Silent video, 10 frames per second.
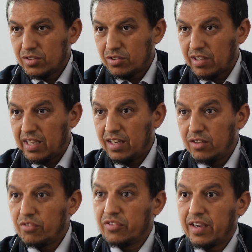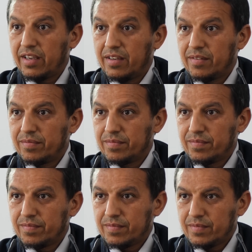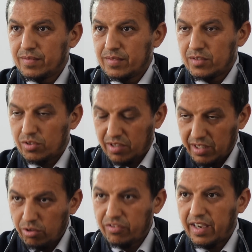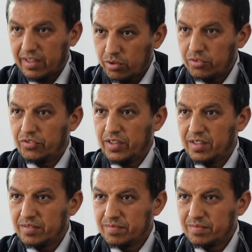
ce qu'il devrait, ce qui devrait être fait.